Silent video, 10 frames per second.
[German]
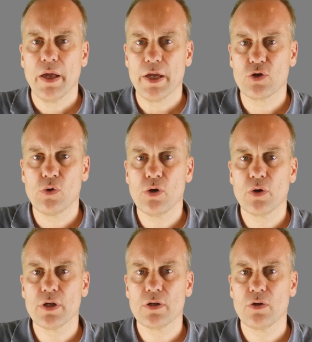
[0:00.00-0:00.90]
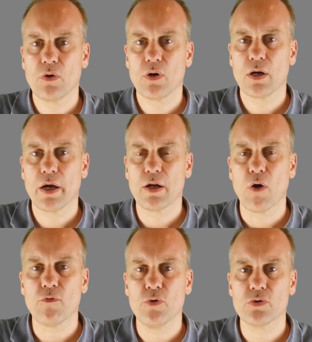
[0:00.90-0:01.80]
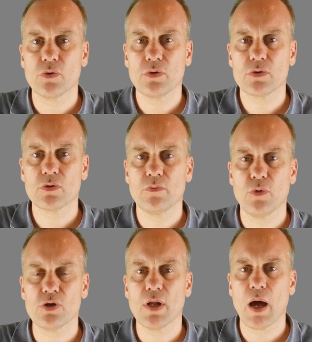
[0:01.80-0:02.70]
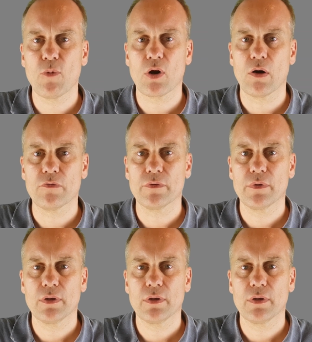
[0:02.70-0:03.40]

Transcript: Ich schulde euch noch eine Auflösung zum Münchner Amoklauf.